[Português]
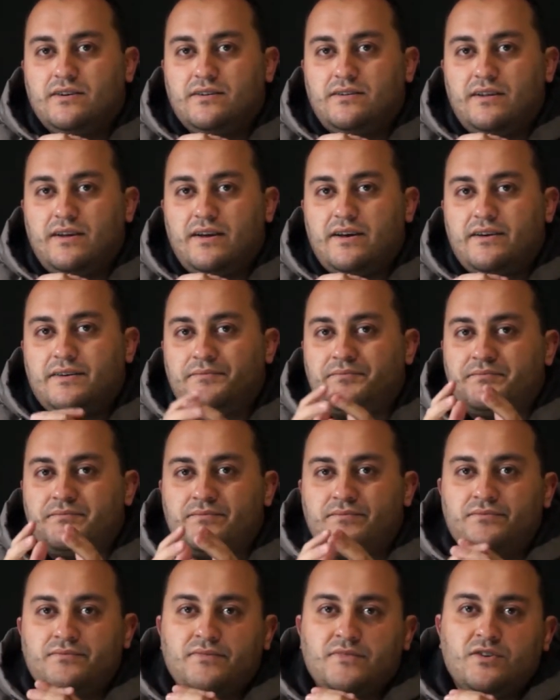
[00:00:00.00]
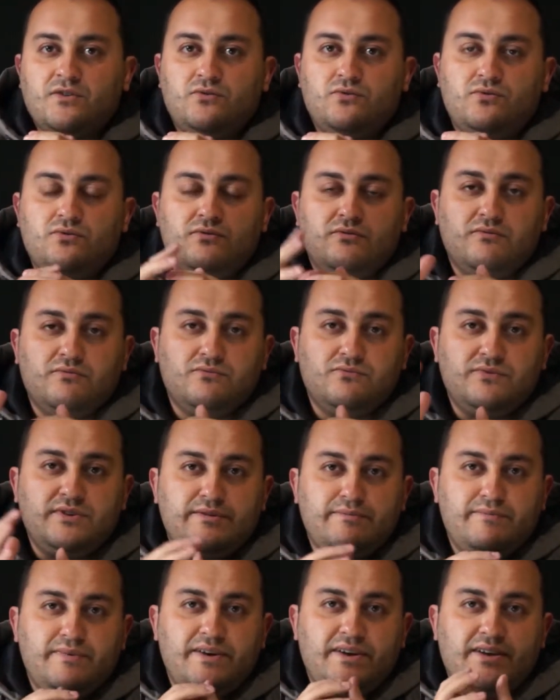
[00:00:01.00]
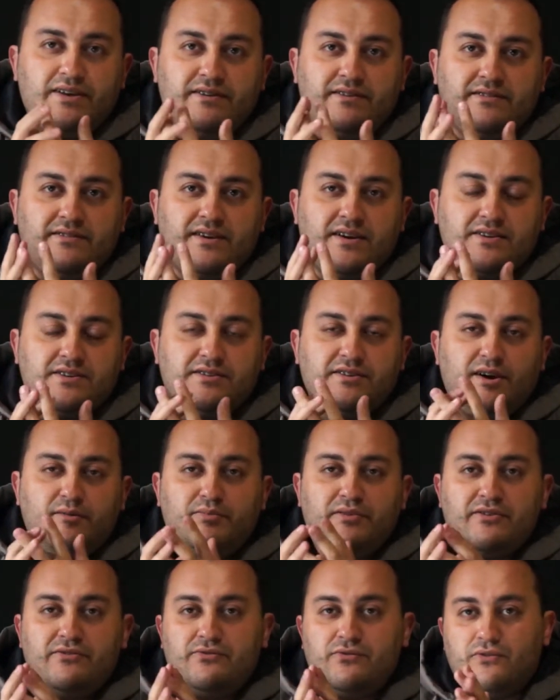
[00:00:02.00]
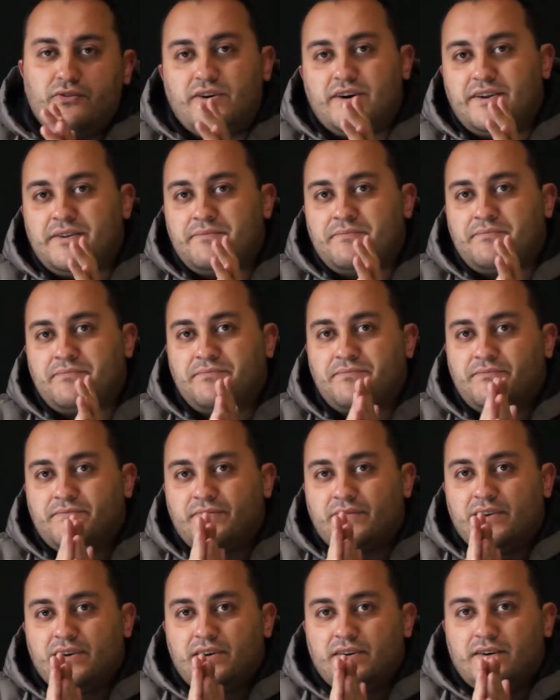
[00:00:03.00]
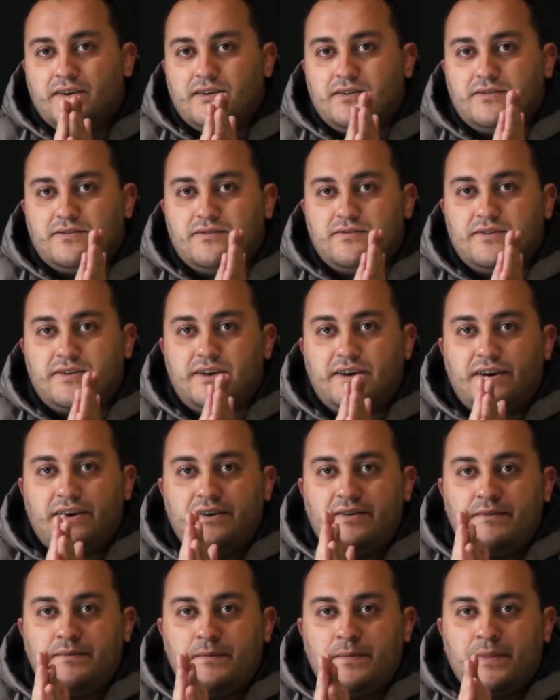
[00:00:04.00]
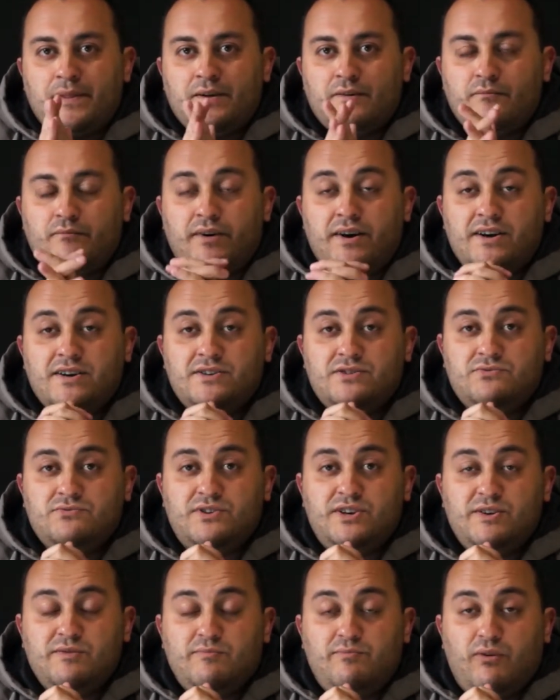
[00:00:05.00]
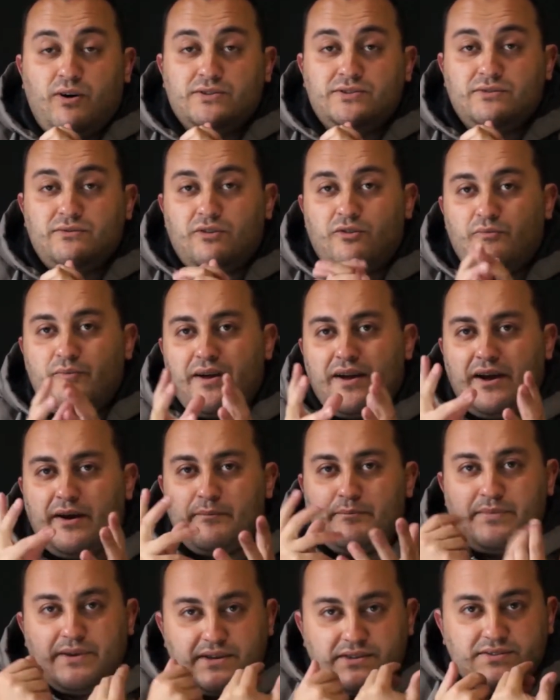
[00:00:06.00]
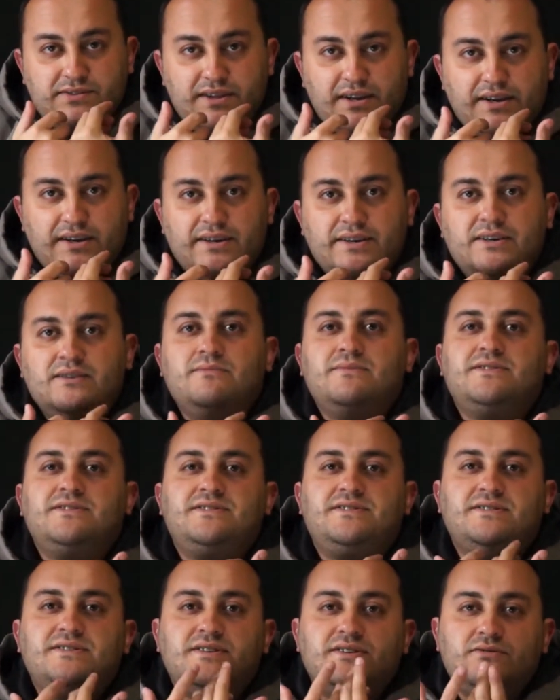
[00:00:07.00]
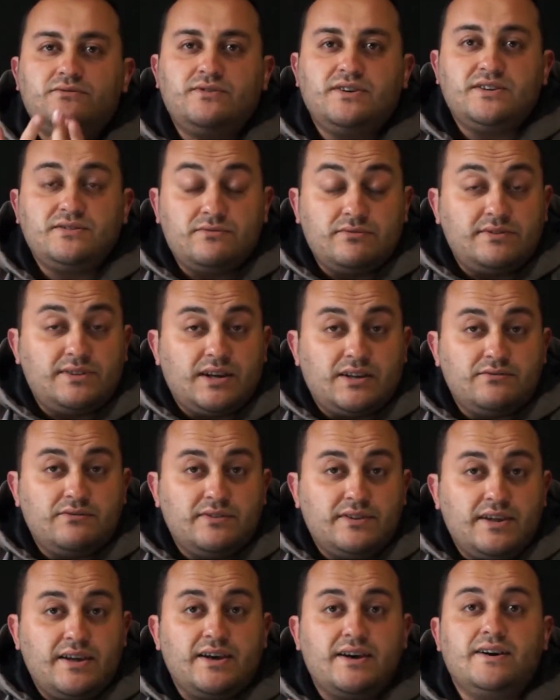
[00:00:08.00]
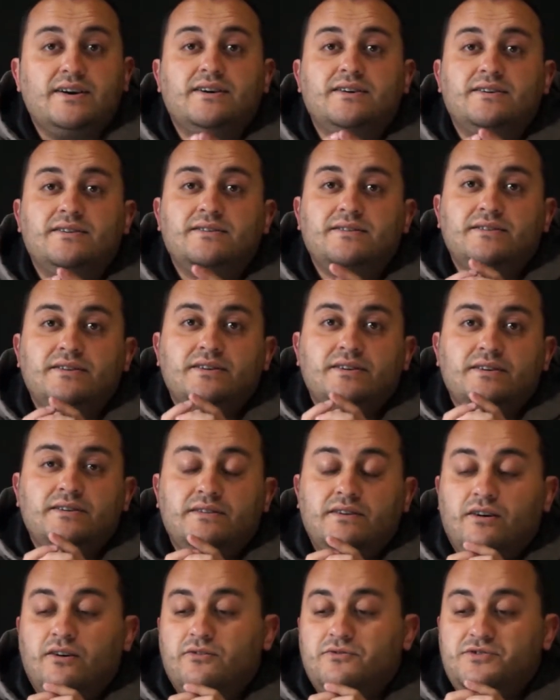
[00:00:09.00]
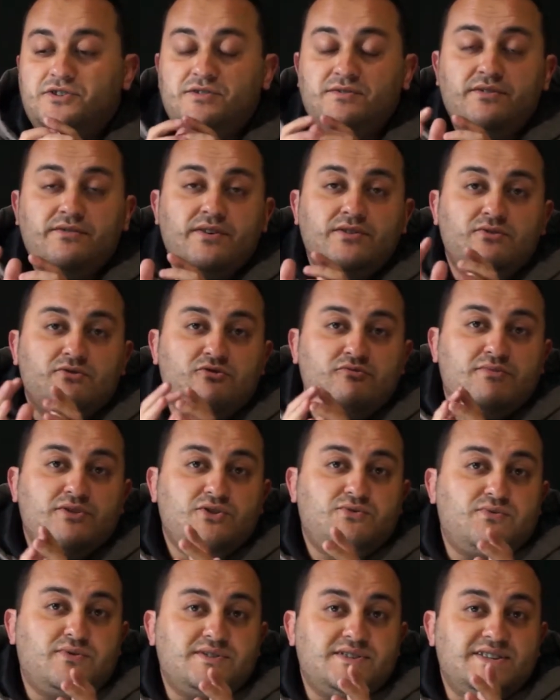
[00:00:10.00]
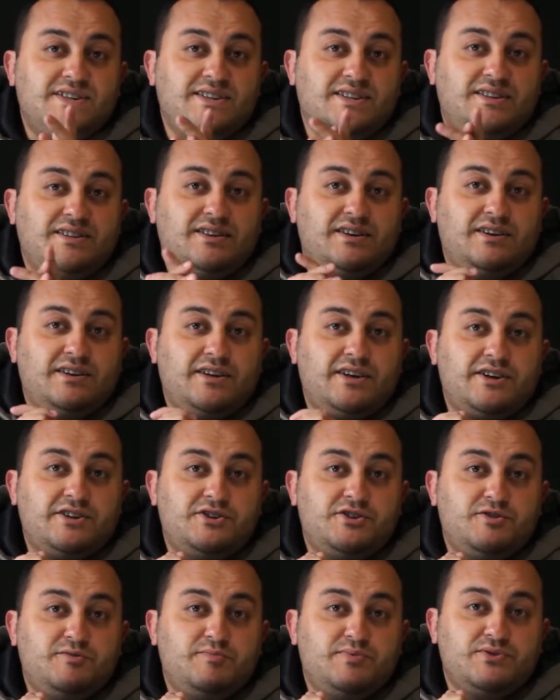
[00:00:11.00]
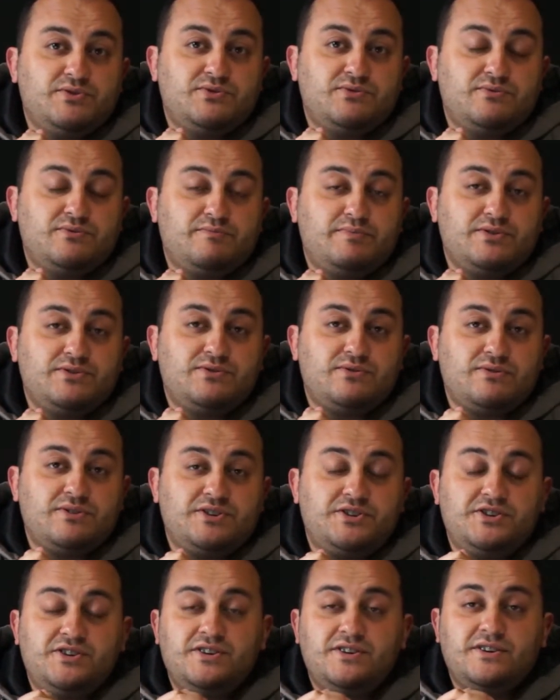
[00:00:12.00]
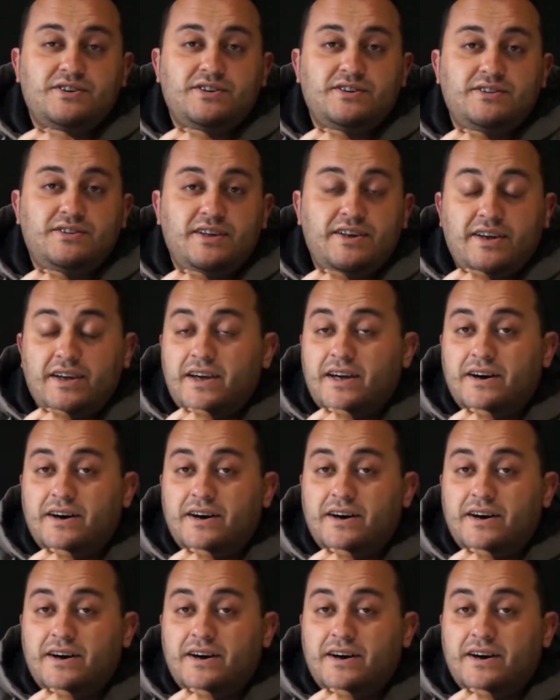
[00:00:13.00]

né? Ou no eBay, sites lá para fora, ok? Mas o que importa não é o megapixel da câmera, sim o resultado dela. Eu estive vendo algumas fotos aqui na internet de pessoa, pessoal que tinha que tem